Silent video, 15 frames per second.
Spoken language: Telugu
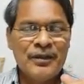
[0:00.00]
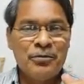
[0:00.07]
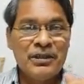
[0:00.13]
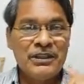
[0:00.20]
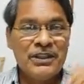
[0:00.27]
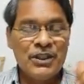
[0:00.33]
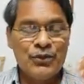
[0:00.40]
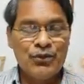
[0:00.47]

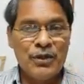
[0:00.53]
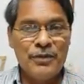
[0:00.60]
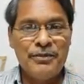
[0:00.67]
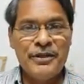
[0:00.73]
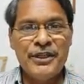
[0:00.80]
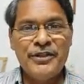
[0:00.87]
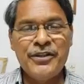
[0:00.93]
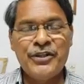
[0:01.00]

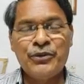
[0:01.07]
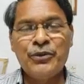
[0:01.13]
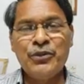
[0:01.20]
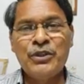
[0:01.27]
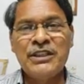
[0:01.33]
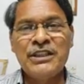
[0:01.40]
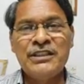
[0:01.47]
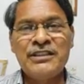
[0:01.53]
ప్రజాస్వామ్యాన్ని
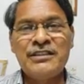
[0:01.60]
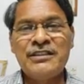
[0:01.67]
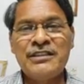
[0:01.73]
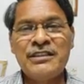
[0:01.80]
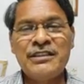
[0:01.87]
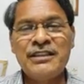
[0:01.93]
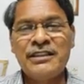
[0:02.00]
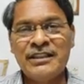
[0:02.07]
ఎందుకు ఈ
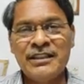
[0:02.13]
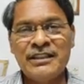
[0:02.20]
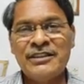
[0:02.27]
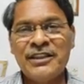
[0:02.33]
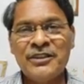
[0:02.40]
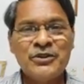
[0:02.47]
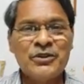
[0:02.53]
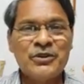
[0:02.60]
స్థితికి
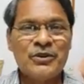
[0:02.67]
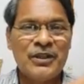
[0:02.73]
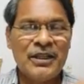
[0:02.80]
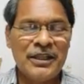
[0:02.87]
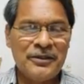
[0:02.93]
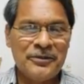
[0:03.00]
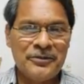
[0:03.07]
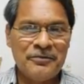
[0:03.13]

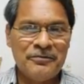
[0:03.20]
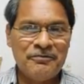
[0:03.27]
దిగజార్చుతున్నారు